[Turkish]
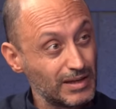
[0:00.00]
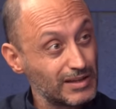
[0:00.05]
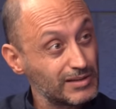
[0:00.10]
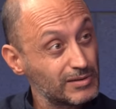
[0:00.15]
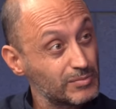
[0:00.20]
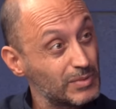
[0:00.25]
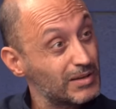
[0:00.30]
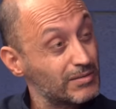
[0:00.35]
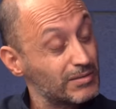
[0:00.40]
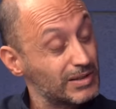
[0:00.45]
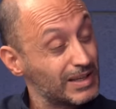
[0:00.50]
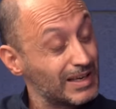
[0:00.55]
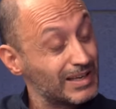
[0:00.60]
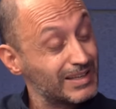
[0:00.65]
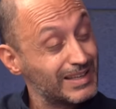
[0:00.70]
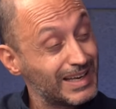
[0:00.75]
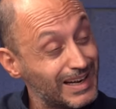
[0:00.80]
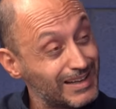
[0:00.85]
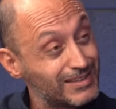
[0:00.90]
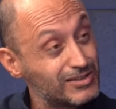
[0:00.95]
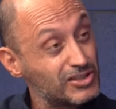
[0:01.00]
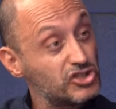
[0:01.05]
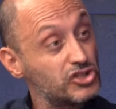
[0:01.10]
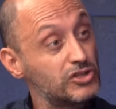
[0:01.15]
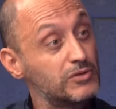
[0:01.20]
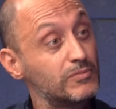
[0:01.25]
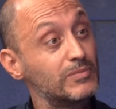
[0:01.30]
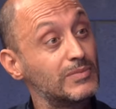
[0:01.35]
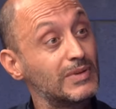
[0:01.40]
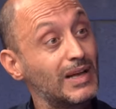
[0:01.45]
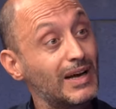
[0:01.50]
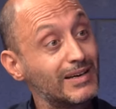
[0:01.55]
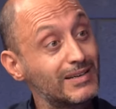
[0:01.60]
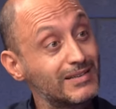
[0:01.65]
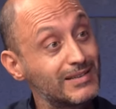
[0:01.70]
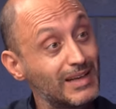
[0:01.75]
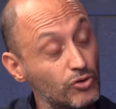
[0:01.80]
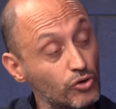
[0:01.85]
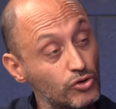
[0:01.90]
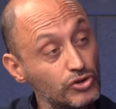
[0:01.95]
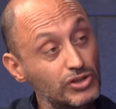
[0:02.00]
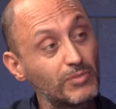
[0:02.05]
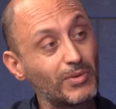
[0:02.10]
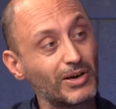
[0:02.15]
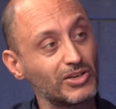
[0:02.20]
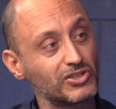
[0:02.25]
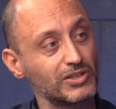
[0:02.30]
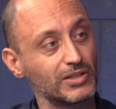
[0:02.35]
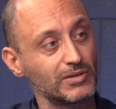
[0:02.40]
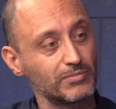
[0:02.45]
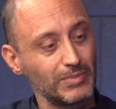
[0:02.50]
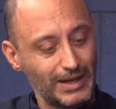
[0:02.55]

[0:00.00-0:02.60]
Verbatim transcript: yazmaya yerel seçimlerden önce başladım.